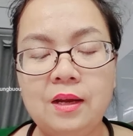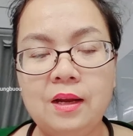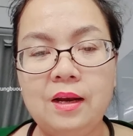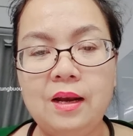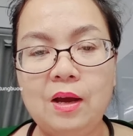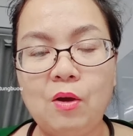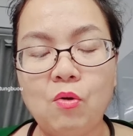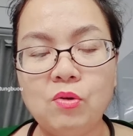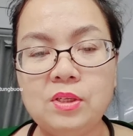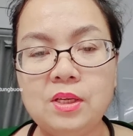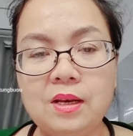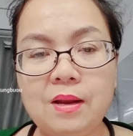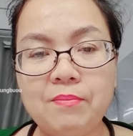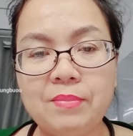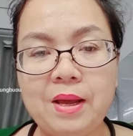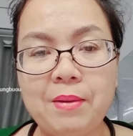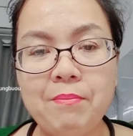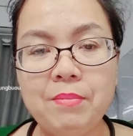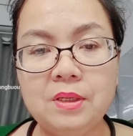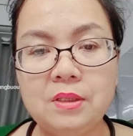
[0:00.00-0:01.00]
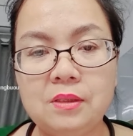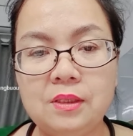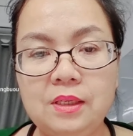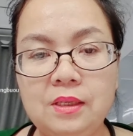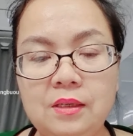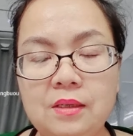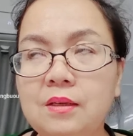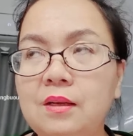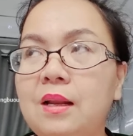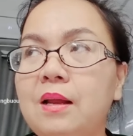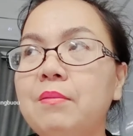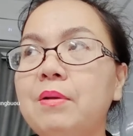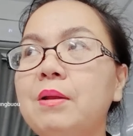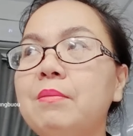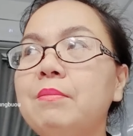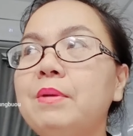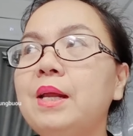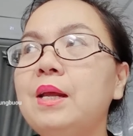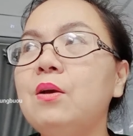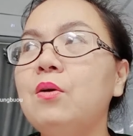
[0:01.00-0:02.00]
là cổ sinh năm 80 là
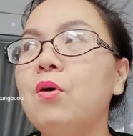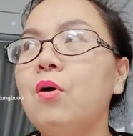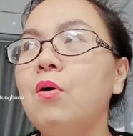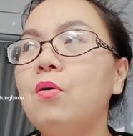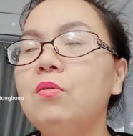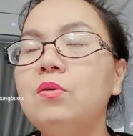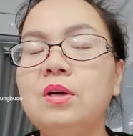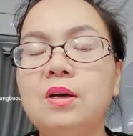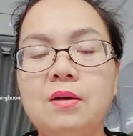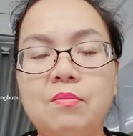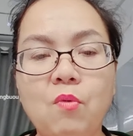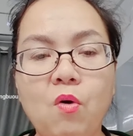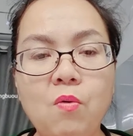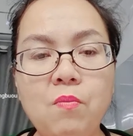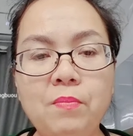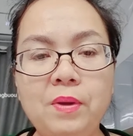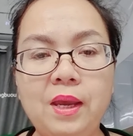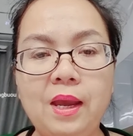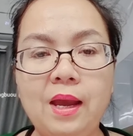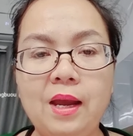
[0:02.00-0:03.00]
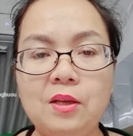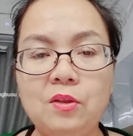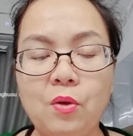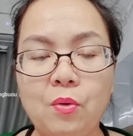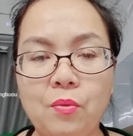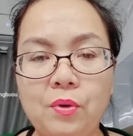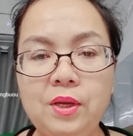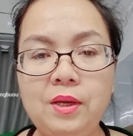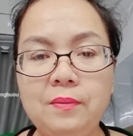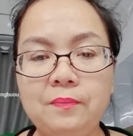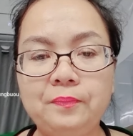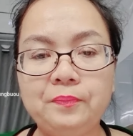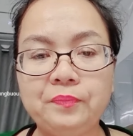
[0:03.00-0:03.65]
năm nay cổ 42 à, tuổi